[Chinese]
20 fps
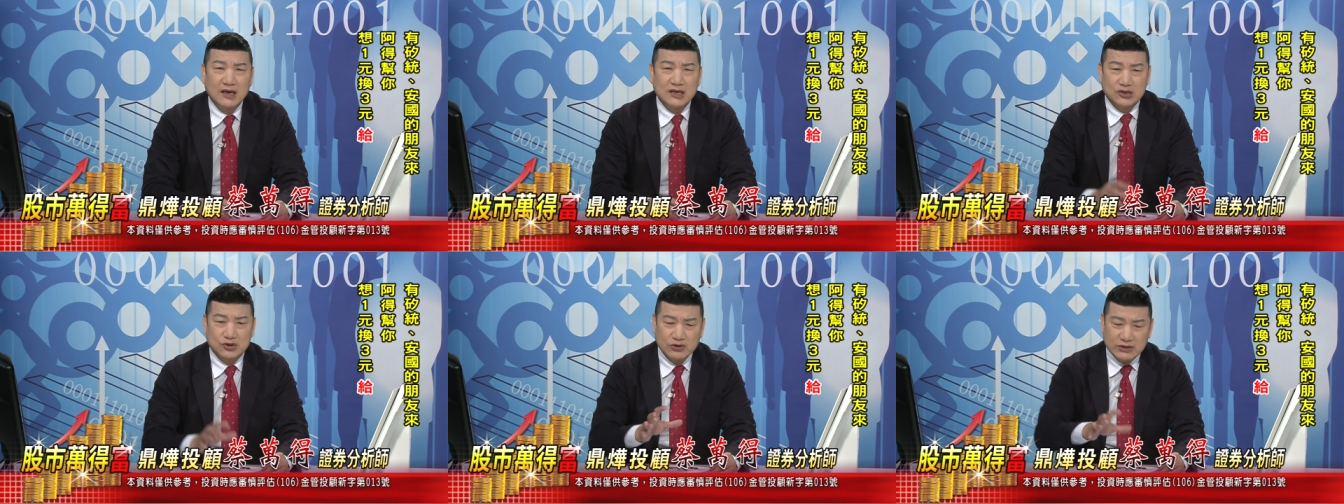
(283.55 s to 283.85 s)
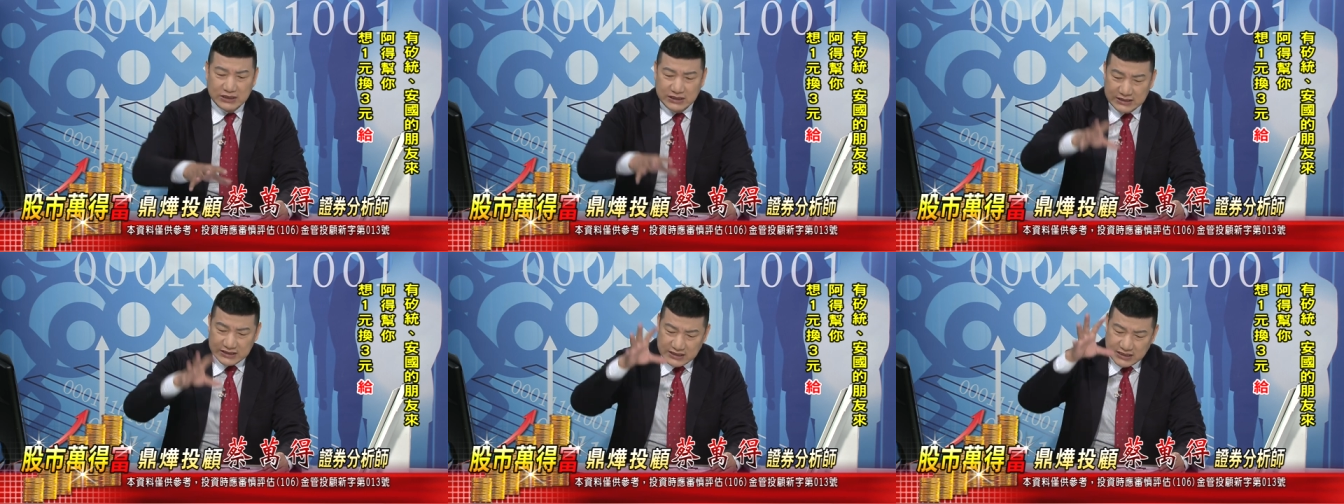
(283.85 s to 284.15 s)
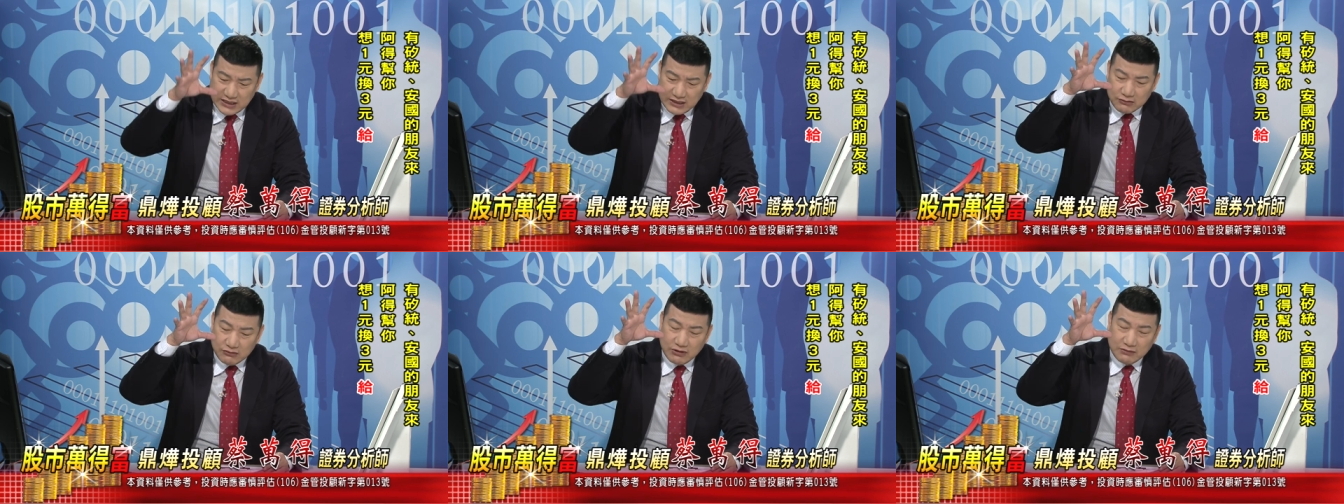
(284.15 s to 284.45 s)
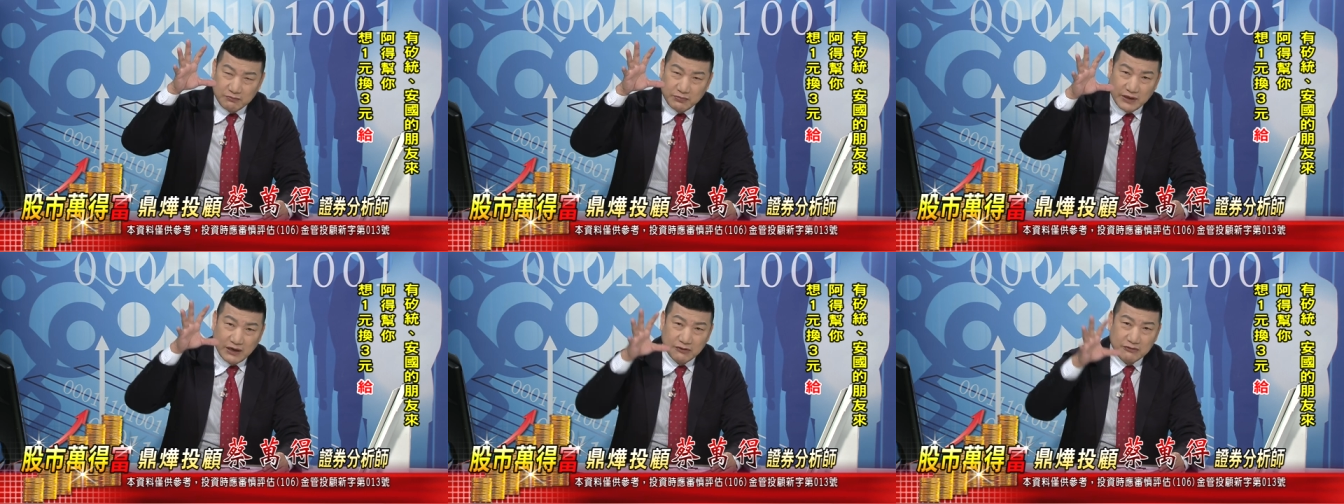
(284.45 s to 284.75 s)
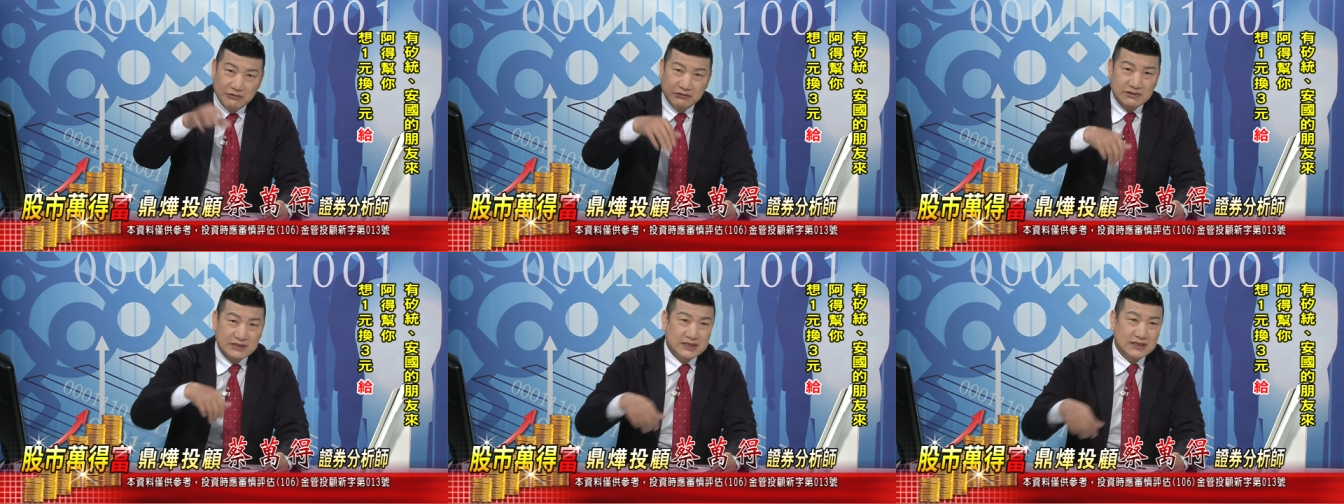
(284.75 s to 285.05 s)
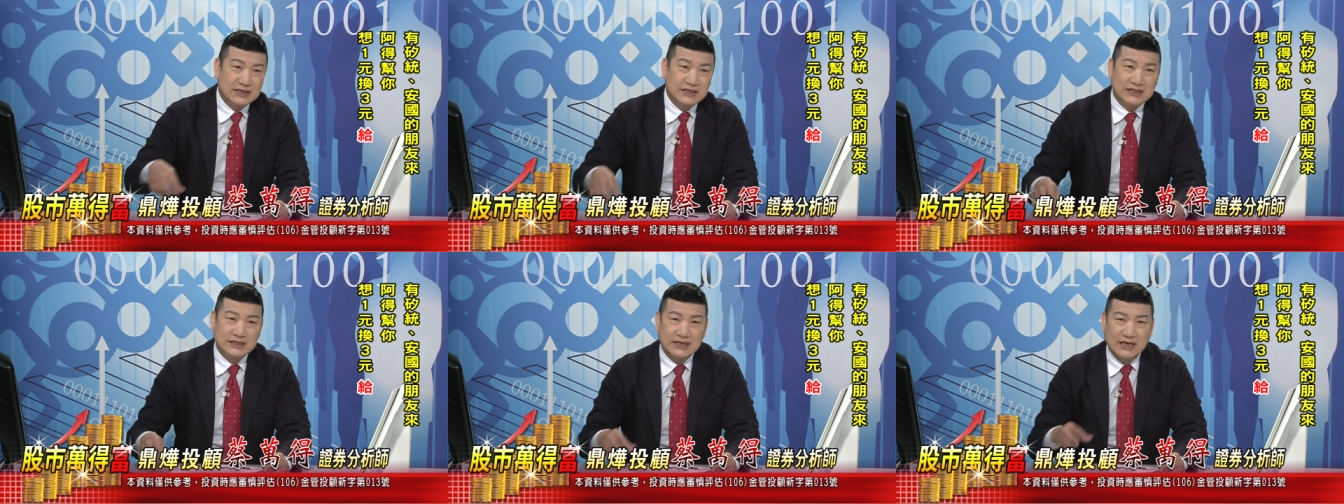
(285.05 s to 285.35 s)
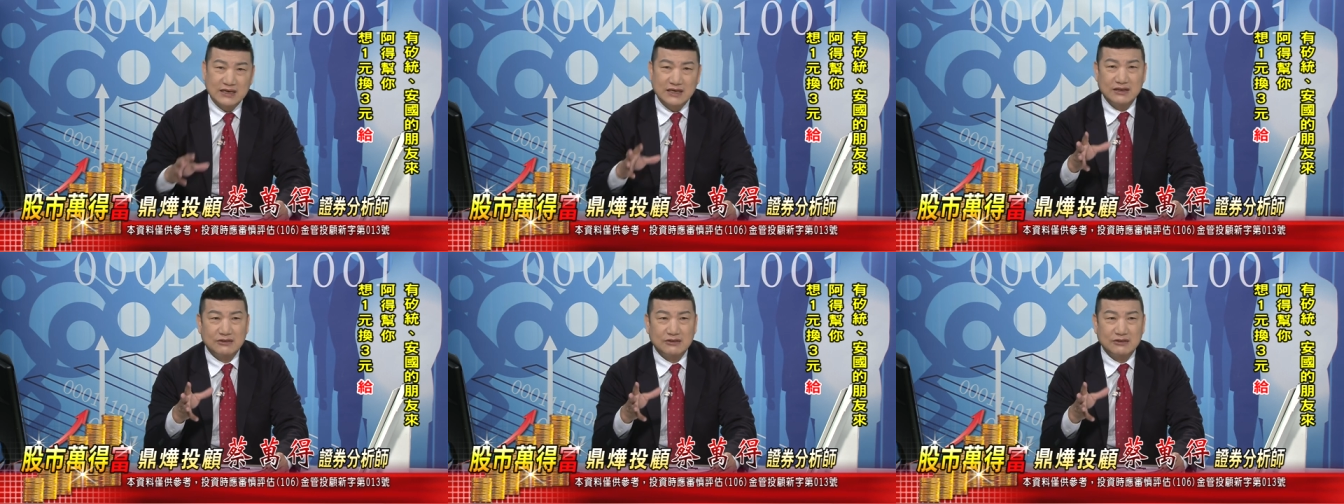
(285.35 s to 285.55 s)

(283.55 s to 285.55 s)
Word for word: 所以你千万不要预设立场，